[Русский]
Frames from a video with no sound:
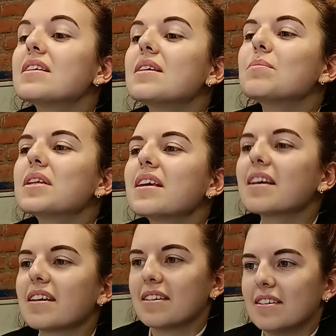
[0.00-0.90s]
А
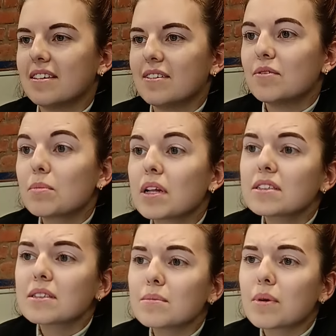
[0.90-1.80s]
кому? А куда
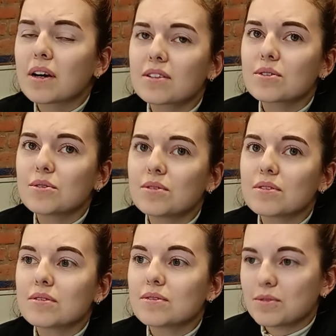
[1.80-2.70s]
эти деньги уходят?
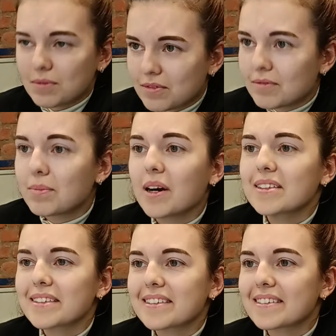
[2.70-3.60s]

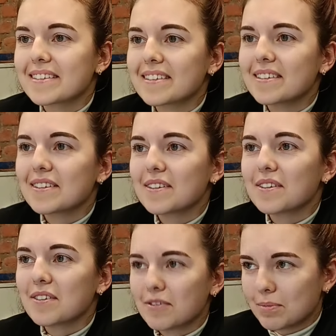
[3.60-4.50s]
В банк, то
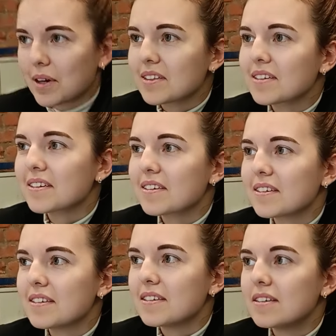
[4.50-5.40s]
есть вам на
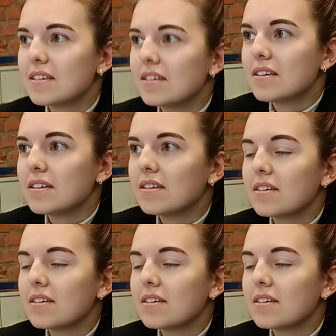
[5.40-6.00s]
зарплату, то есть вам.